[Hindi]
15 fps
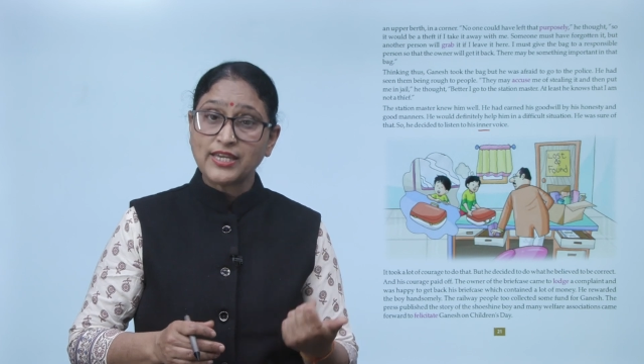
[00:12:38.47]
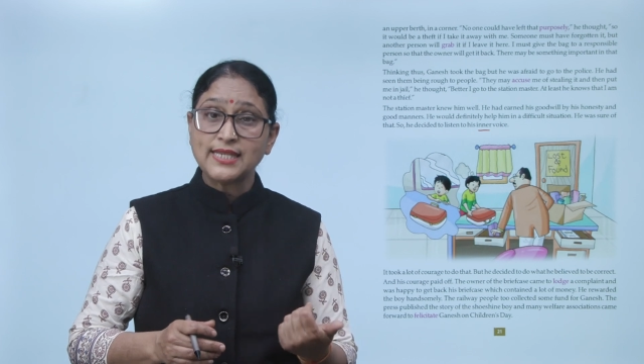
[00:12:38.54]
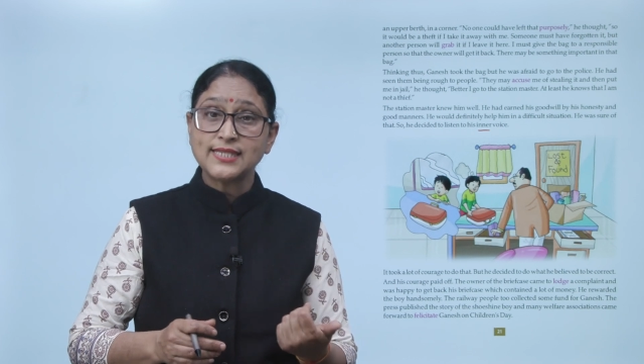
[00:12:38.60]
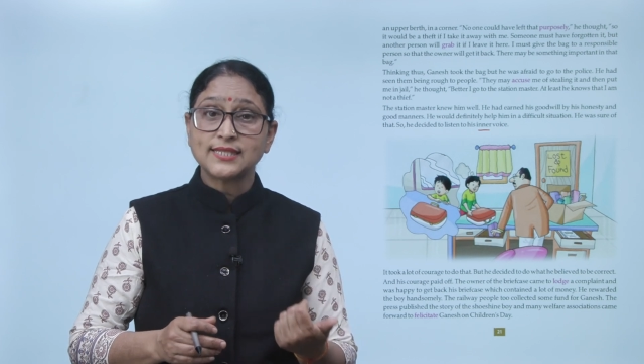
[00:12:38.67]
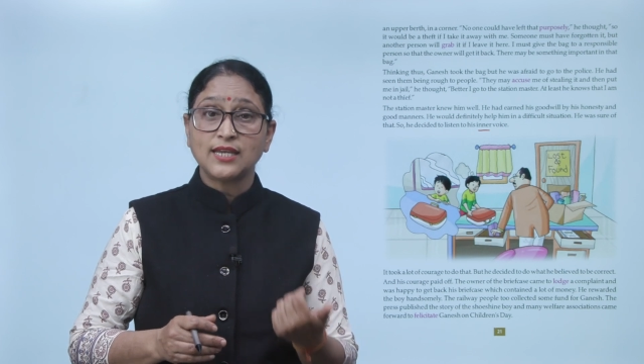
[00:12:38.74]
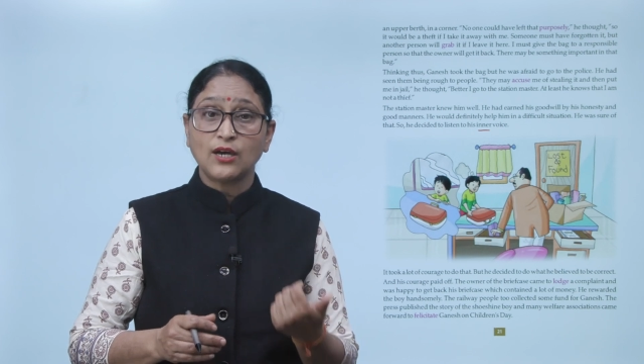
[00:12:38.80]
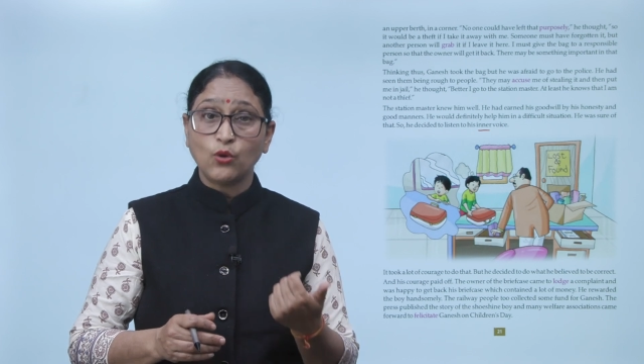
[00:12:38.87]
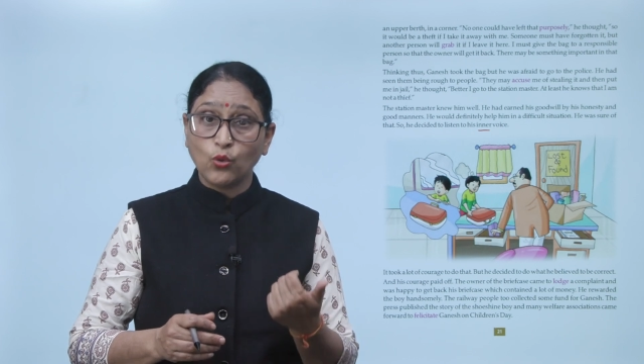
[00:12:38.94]

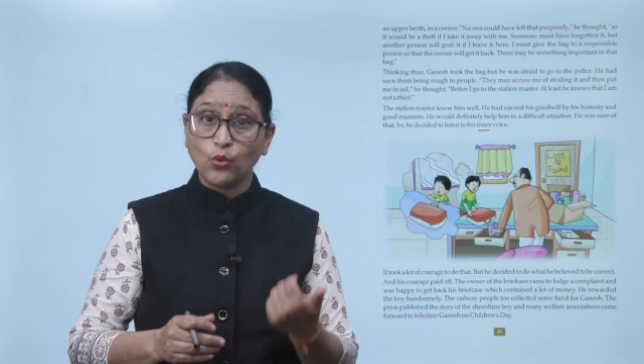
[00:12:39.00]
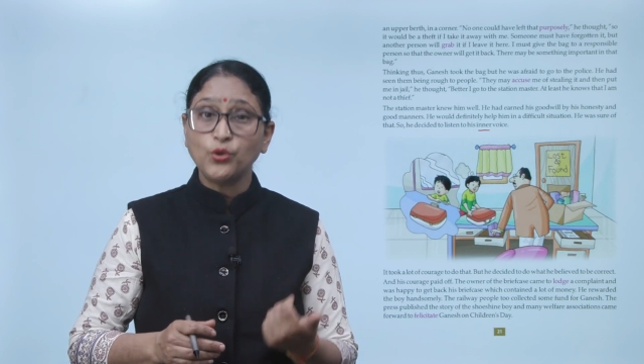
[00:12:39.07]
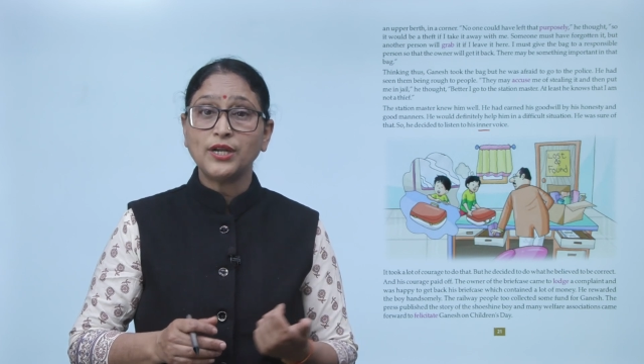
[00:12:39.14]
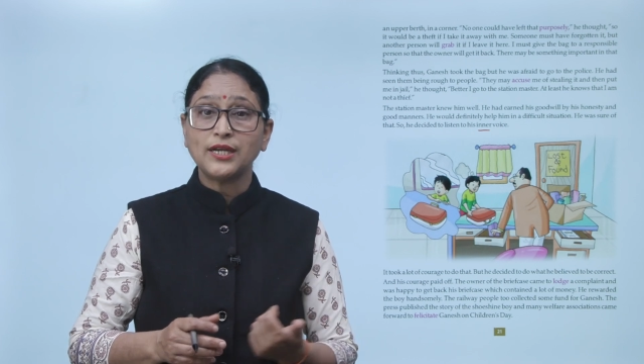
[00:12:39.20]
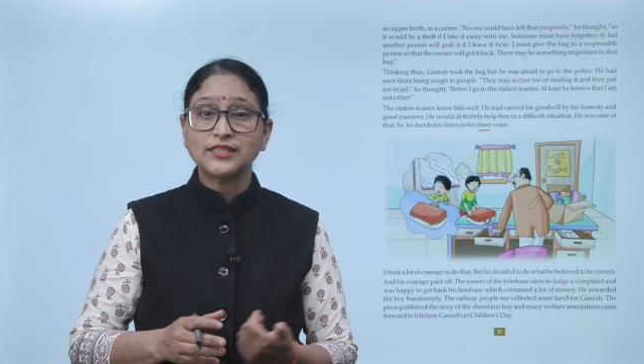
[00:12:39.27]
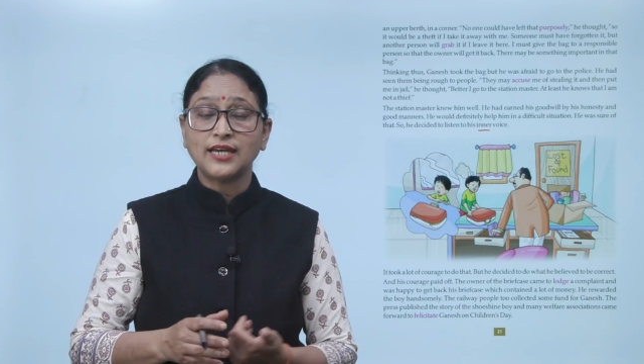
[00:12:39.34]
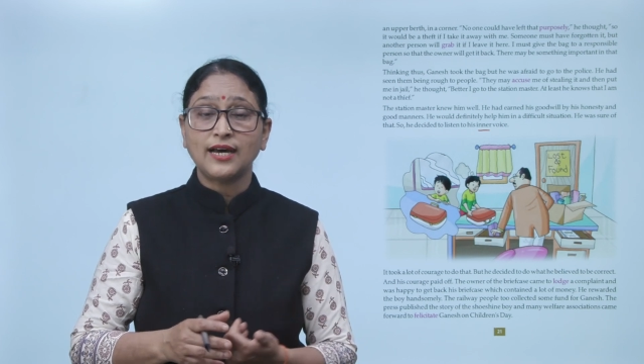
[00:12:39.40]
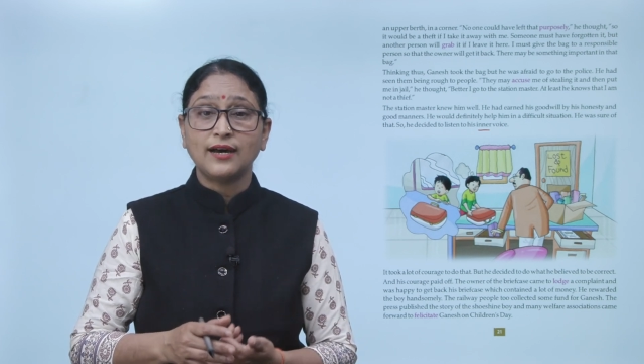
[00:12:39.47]
केस का
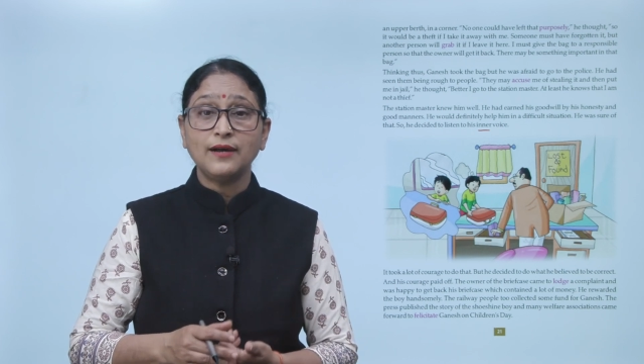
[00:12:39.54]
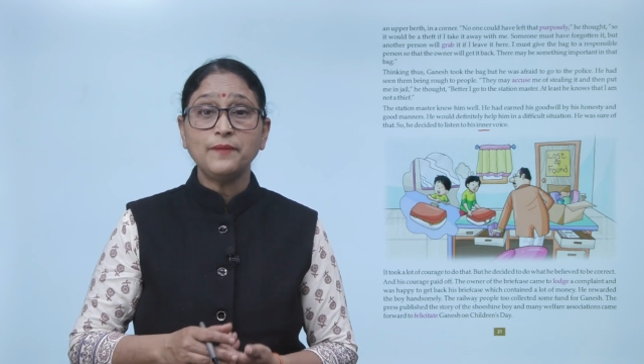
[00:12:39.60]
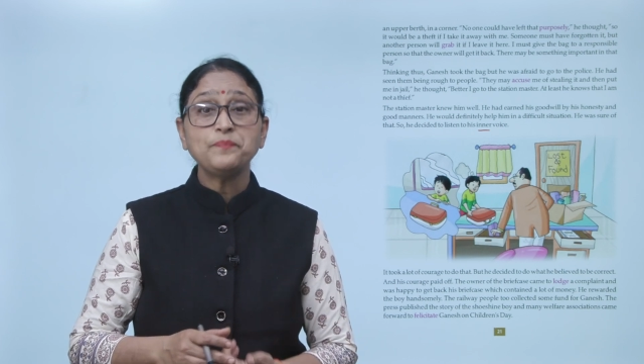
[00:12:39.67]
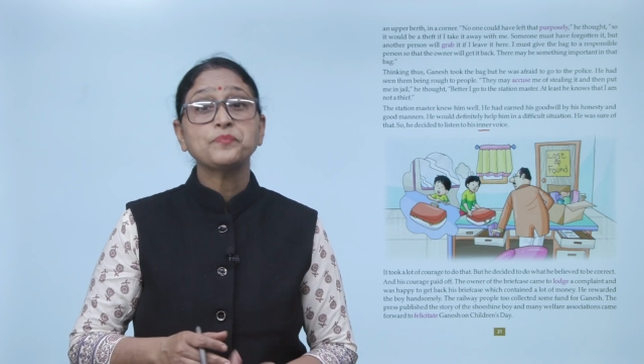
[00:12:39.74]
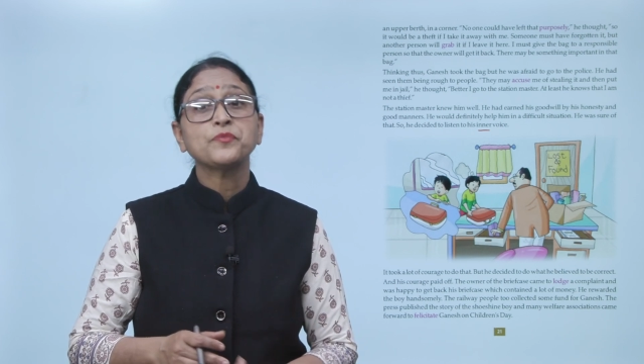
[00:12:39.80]
ओनर था